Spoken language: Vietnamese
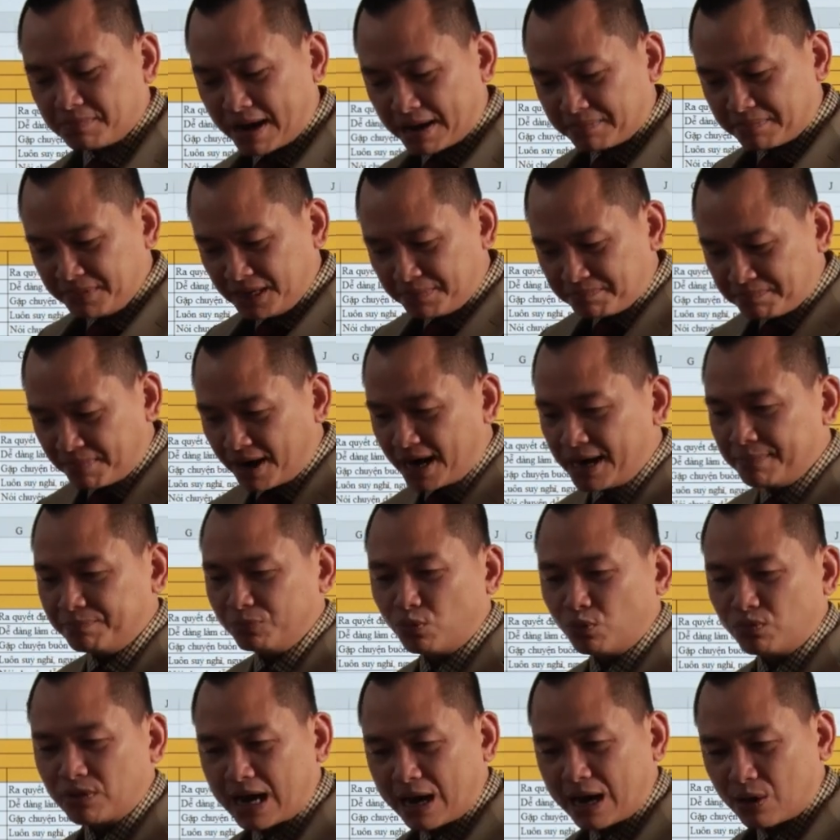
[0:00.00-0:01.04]
bạn biết mềm
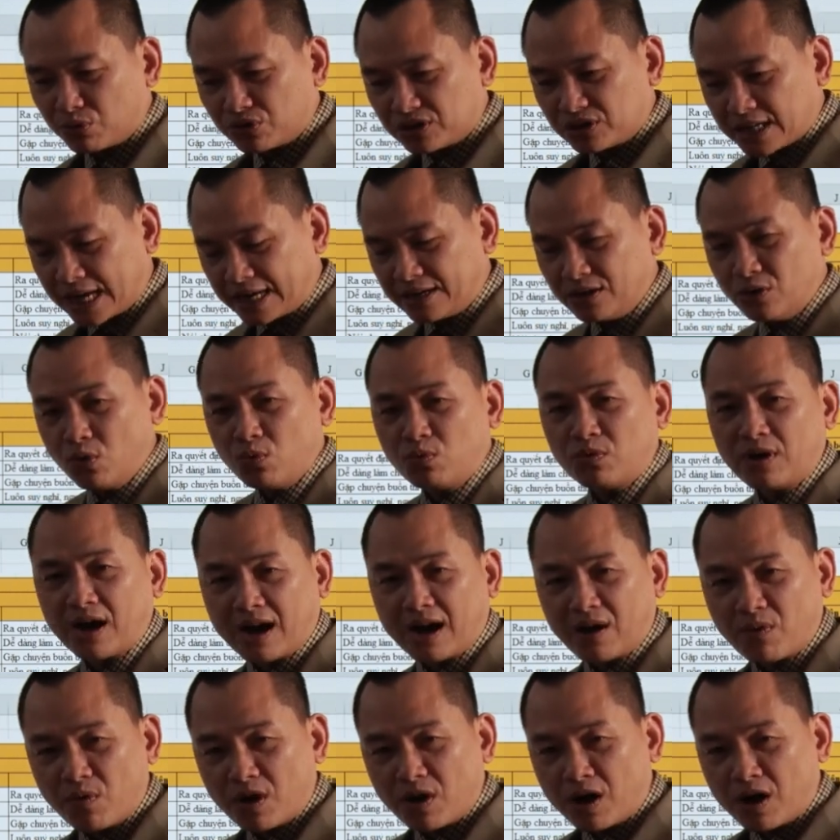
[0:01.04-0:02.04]
lúc nào, rắn lúc nào,